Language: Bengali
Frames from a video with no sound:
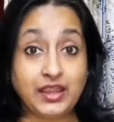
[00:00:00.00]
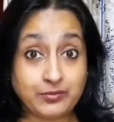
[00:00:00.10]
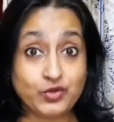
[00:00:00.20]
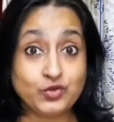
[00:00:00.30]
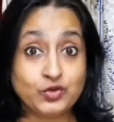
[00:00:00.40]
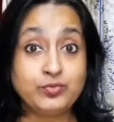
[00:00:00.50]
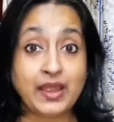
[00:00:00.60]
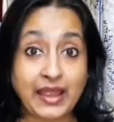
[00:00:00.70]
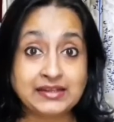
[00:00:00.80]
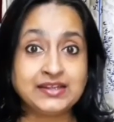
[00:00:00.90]
এবং খুব
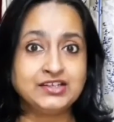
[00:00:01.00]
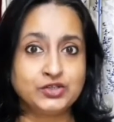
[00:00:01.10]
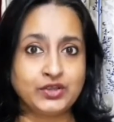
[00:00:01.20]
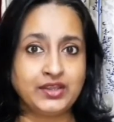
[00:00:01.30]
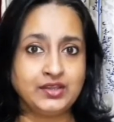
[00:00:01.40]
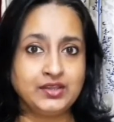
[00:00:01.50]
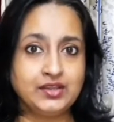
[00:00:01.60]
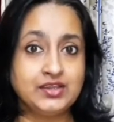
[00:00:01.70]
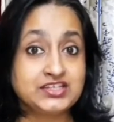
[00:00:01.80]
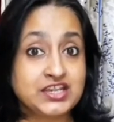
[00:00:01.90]
অ্যালার্ট হয়ে
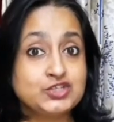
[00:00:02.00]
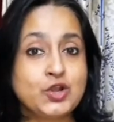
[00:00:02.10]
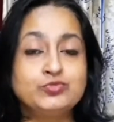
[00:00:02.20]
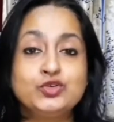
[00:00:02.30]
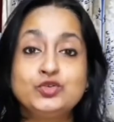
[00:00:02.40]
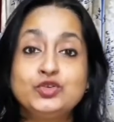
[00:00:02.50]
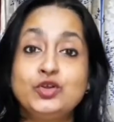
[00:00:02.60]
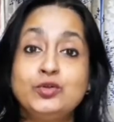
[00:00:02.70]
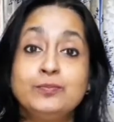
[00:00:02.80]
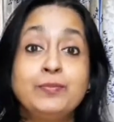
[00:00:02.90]
সেই শব্দগুলো
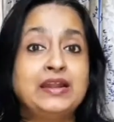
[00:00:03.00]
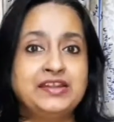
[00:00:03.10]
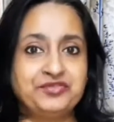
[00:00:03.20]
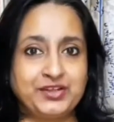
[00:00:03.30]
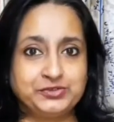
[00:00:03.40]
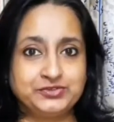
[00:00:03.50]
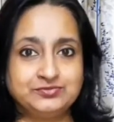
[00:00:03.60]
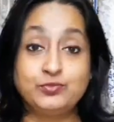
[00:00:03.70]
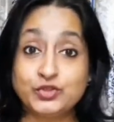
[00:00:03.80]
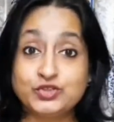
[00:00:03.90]
পাল্টে ফেলো
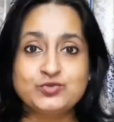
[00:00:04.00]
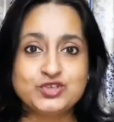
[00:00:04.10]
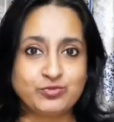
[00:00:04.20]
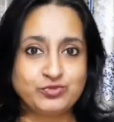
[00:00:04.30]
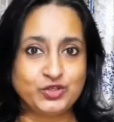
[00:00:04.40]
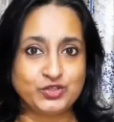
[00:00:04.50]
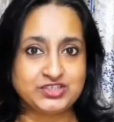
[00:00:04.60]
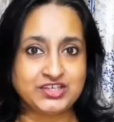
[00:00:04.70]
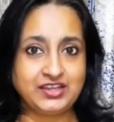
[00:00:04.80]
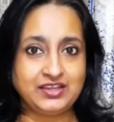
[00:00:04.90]
প্রথম শব্দ
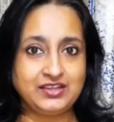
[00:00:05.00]
হচ্ছে